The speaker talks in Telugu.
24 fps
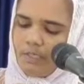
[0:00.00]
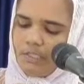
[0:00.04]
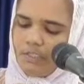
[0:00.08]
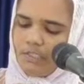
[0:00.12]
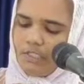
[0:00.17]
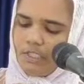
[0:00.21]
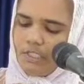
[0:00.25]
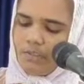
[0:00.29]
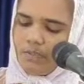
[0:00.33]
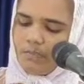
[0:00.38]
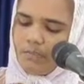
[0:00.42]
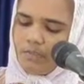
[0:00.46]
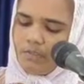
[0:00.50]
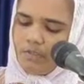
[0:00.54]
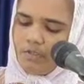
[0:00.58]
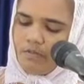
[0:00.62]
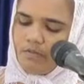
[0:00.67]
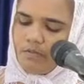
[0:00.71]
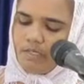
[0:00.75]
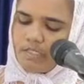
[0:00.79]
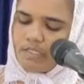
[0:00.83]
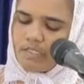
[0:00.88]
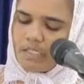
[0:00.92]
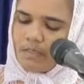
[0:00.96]

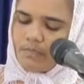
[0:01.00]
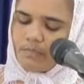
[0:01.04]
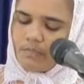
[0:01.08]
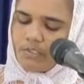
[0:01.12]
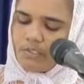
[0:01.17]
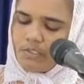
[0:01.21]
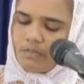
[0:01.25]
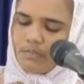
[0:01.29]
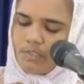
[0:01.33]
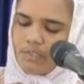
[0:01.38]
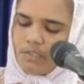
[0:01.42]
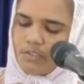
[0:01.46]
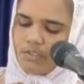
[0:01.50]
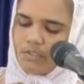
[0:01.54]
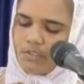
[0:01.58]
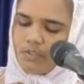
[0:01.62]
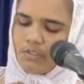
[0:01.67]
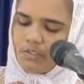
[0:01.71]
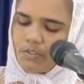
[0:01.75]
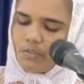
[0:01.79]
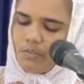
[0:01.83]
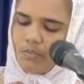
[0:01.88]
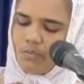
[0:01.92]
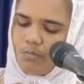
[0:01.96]
పద్దెనిమిదవ సంవత్సరమందు
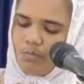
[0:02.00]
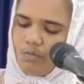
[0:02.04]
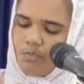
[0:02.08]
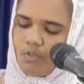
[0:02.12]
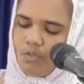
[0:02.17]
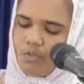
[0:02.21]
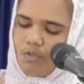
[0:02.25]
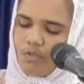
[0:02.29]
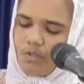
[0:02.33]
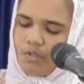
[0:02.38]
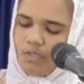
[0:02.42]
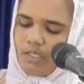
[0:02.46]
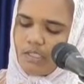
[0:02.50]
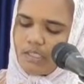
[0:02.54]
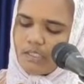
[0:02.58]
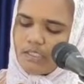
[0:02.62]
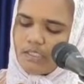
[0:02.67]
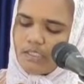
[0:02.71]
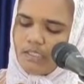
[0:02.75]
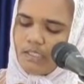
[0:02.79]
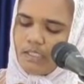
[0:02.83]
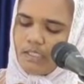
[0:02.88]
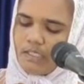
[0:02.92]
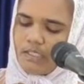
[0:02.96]
సోమరంలో
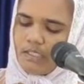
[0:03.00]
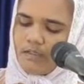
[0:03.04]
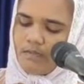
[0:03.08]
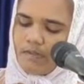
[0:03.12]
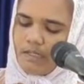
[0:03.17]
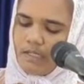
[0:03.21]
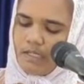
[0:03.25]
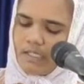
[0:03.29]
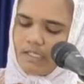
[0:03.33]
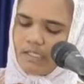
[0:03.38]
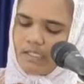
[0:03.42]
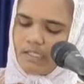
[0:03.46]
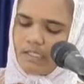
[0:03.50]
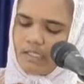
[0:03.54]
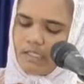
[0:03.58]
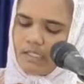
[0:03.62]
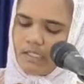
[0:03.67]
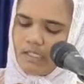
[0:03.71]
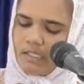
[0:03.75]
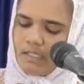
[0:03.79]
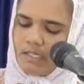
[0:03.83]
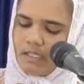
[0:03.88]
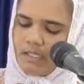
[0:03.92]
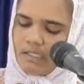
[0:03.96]
ఇస్రాయేలీల వారికి
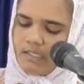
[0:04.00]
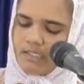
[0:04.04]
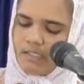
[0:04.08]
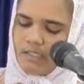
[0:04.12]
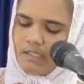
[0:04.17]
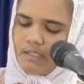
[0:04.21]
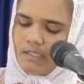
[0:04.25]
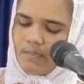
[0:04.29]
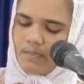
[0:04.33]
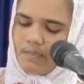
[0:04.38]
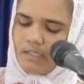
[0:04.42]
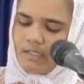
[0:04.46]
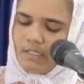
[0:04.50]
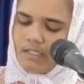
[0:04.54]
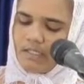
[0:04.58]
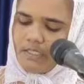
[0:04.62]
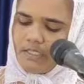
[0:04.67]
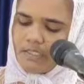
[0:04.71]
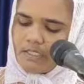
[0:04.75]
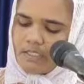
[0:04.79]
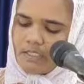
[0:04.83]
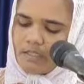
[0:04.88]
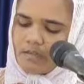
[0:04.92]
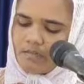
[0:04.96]
రాజై
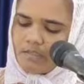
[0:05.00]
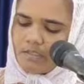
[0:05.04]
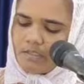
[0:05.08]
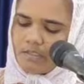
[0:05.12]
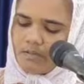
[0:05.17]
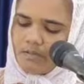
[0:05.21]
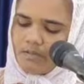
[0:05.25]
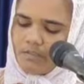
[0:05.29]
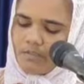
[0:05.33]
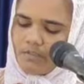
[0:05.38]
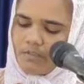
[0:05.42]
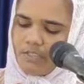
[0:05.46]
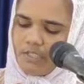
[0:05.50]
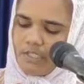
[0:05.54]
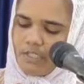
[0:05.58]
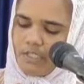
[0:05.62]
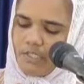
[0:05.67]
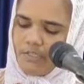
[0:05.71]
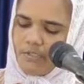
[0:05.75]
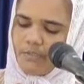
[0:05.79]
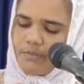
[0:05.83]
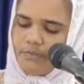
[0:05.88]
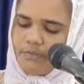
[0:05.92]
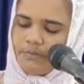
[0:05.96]
పన్నెండు సంవత్సరములు
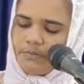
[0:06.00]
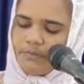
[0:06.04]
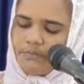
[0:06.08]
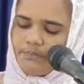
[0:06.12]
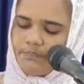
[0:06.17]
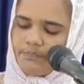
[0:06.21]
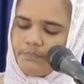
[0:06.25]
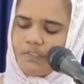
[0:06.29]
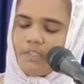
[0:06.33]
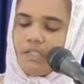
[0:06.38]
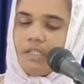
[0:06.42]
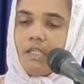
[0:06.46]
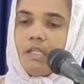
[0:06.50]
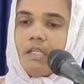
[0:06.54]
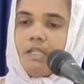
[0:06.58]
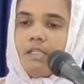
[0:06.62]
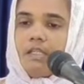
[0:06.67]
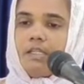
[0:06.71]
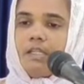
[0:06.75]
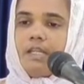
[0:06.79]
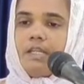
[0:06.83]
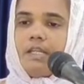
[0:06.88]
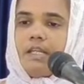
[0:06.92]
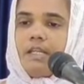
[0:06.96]
ఏలును
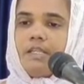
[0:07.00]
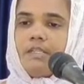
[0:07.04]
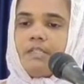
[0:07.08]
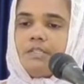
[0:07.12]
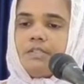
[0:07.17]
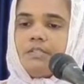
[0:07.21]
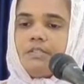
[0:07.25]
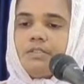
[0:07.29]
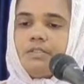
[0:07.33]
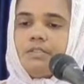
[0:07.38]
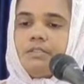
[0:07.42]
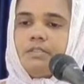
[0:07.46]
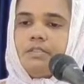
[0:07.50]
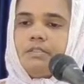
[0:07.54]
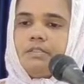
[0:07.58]
ఏ రాజు